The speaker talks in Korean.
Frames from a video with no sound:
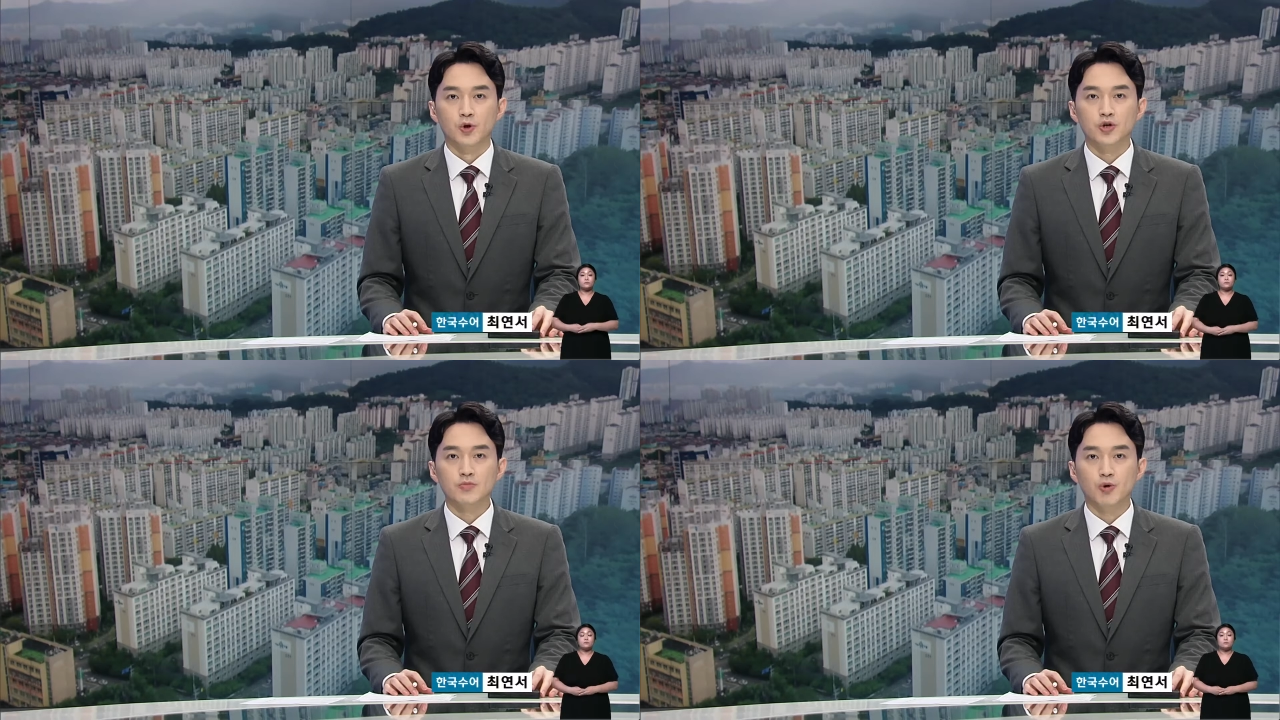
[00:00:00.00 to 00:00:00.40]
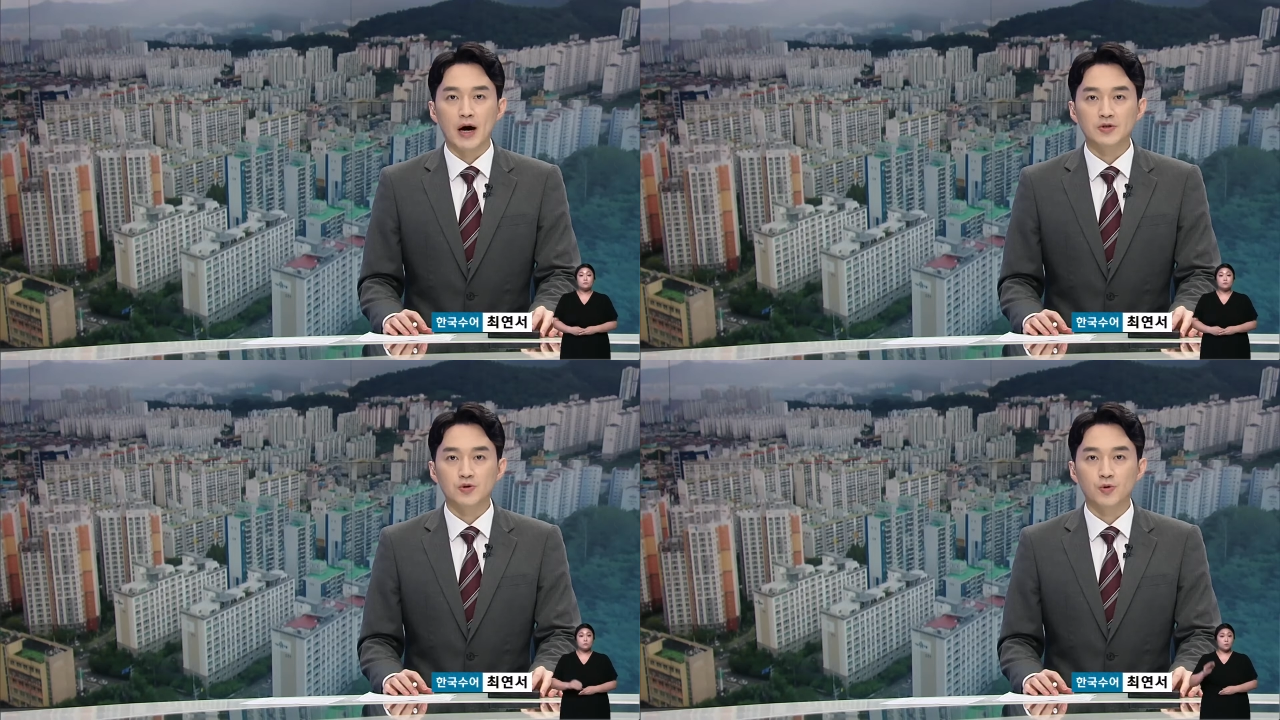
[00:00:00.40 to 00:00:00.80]
요즘
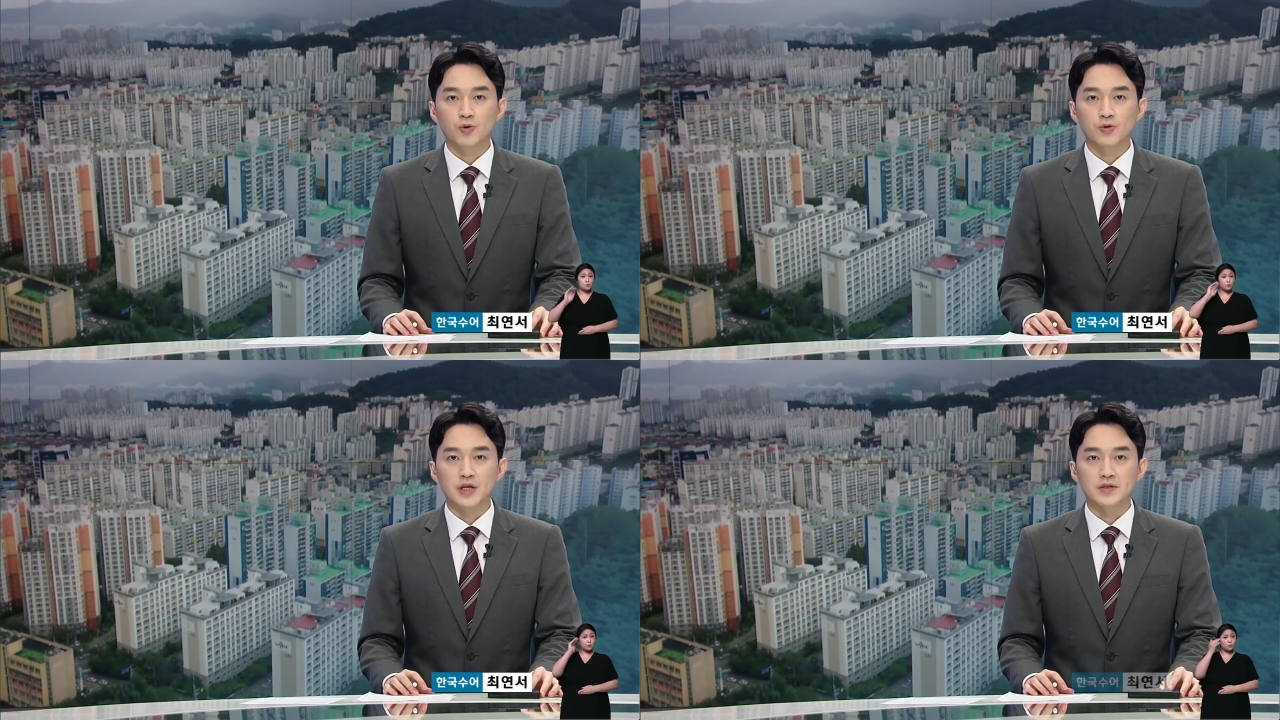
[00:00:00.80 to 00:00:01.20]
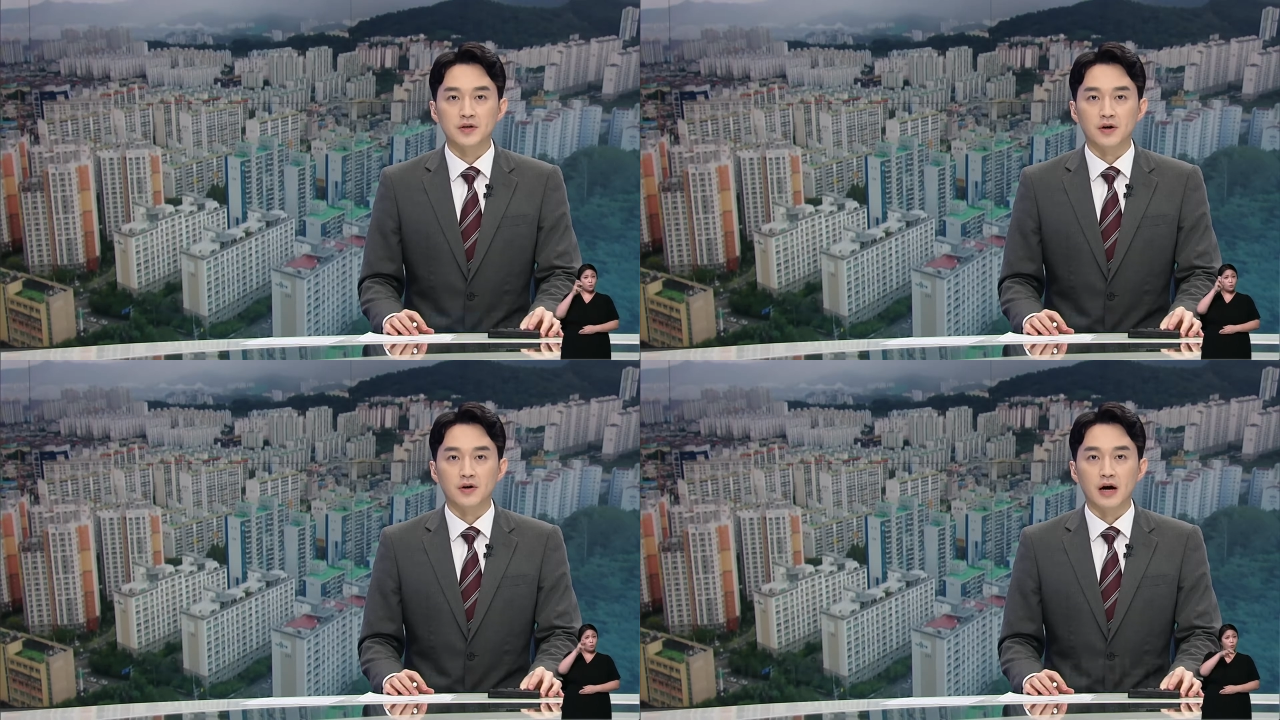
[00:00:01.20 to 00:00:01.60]
광주
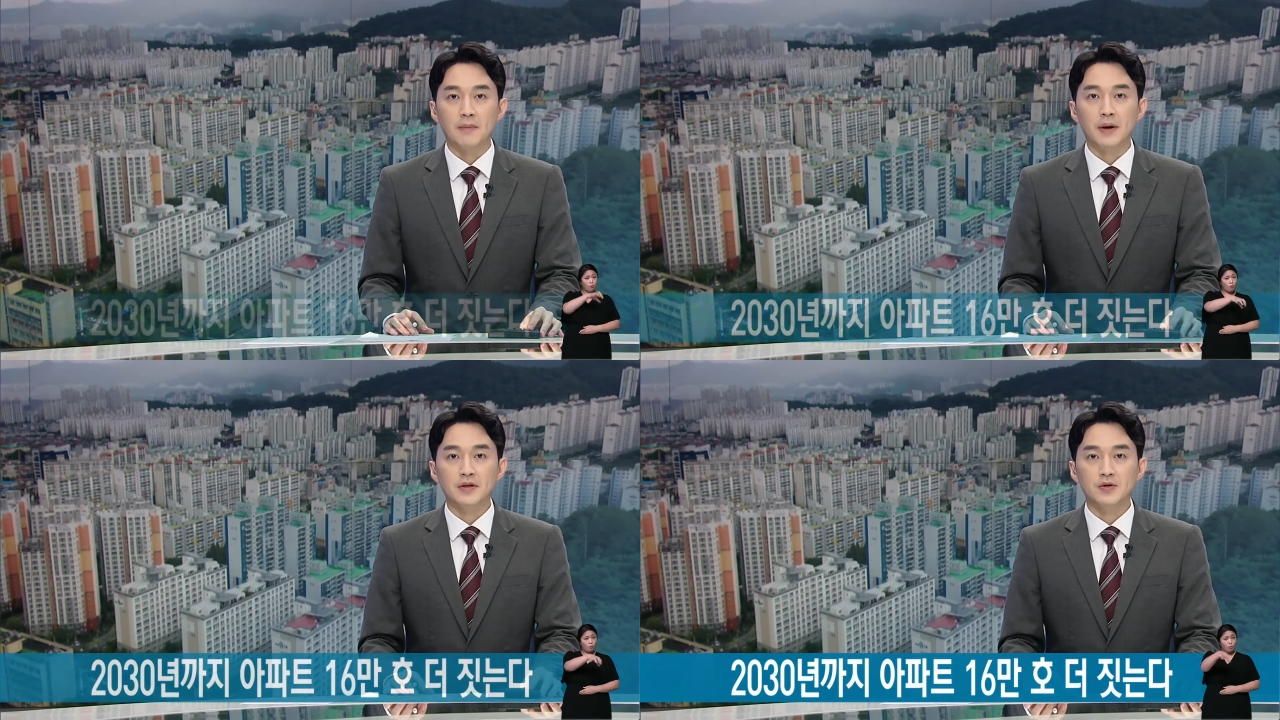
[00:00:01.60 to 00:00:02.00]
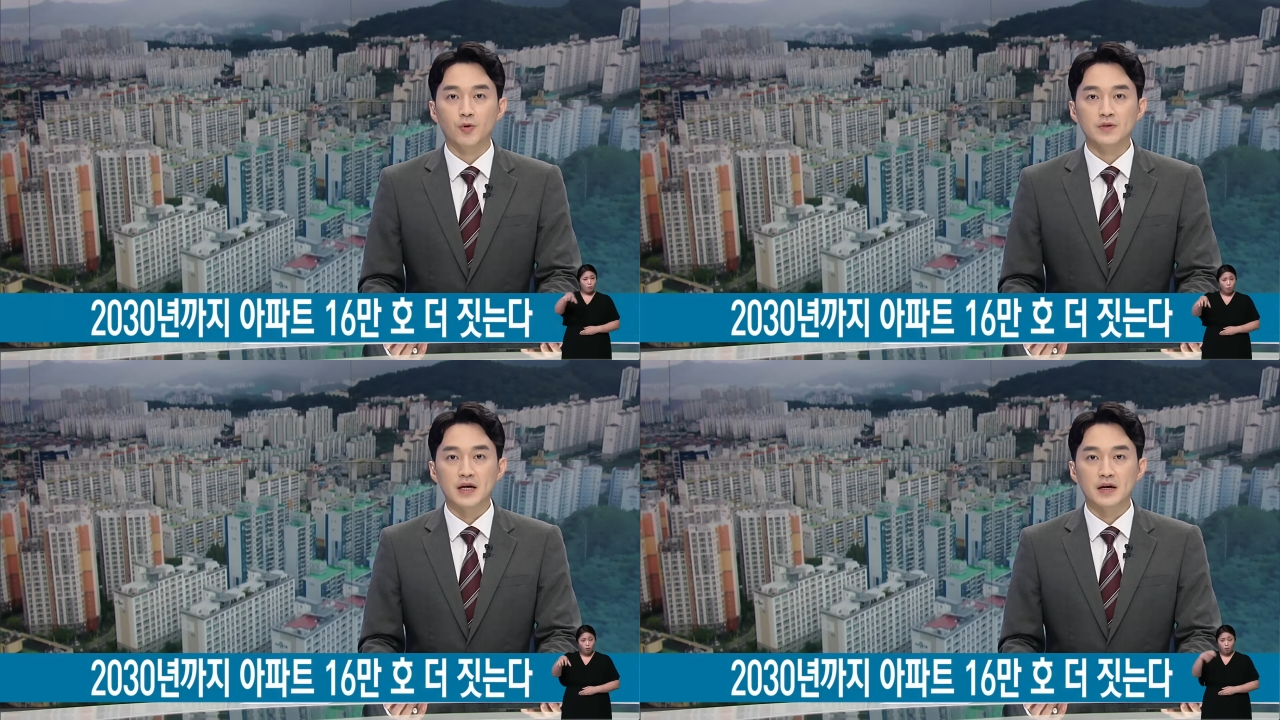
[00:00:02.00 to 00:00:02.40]
곳곳에서
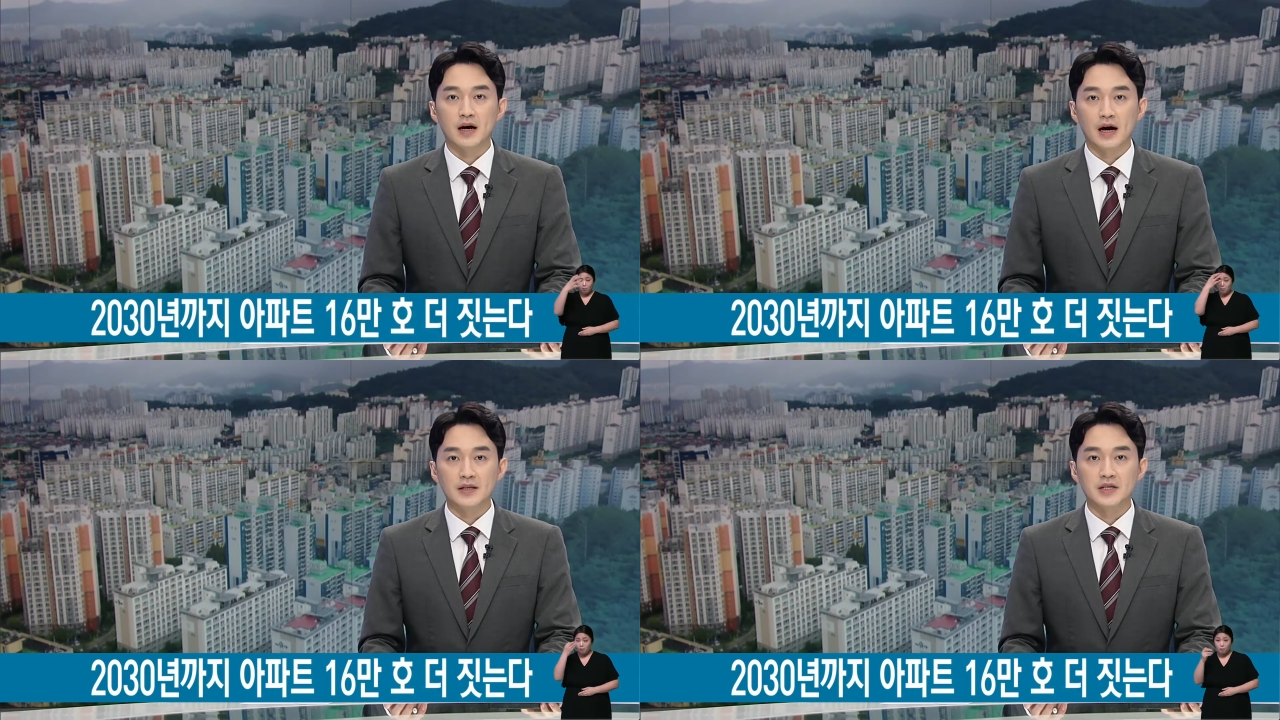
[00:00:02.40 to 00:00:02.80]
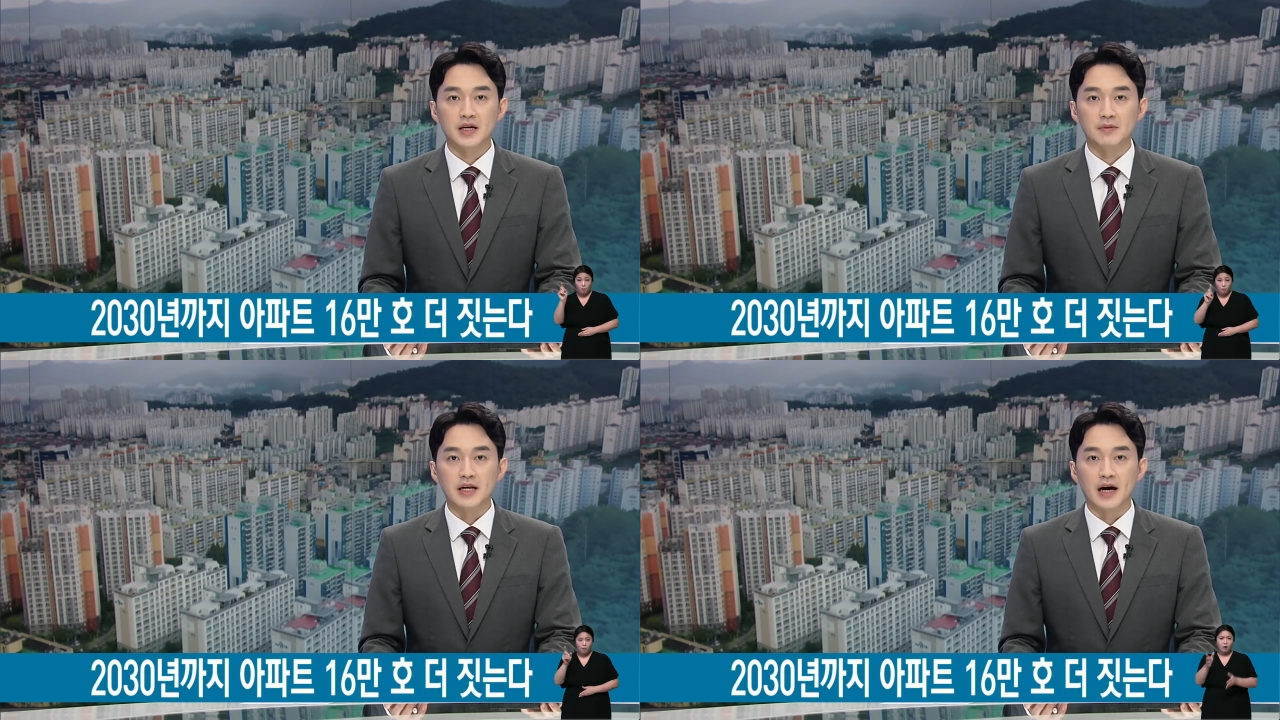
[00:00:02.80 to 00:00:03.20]
아파트 공사가
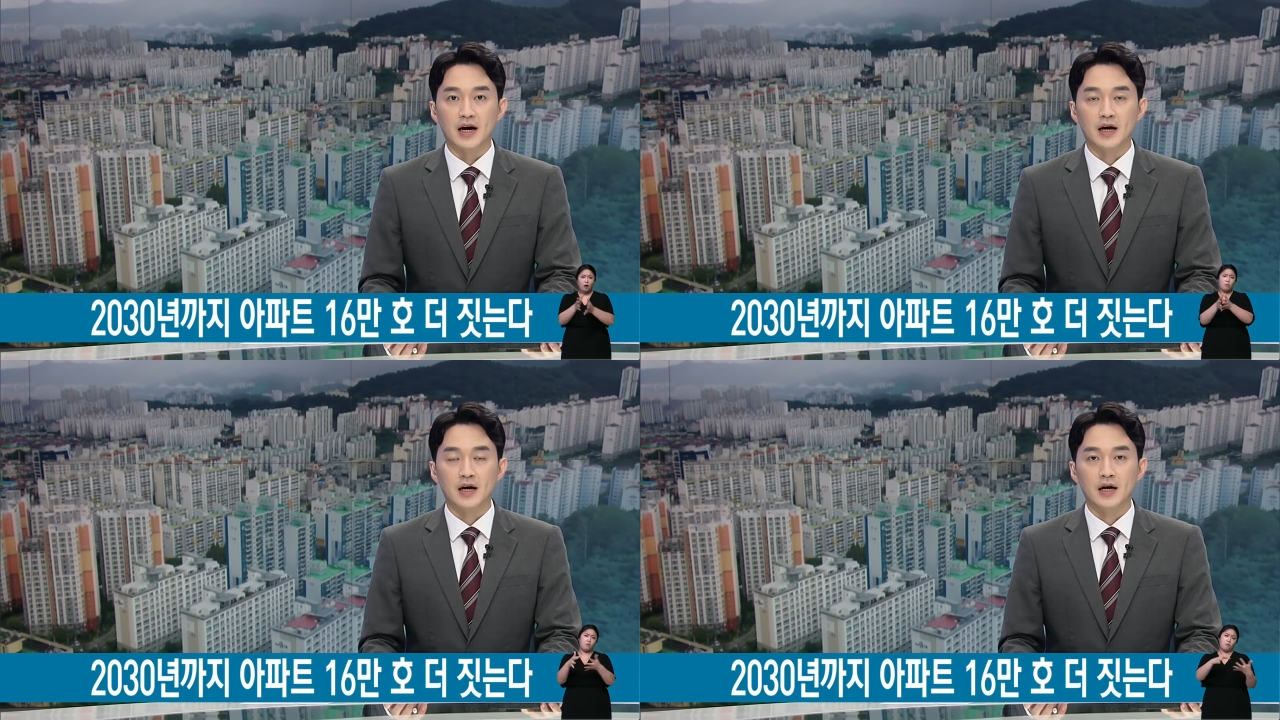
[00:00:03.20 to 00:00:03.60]
한창입니다.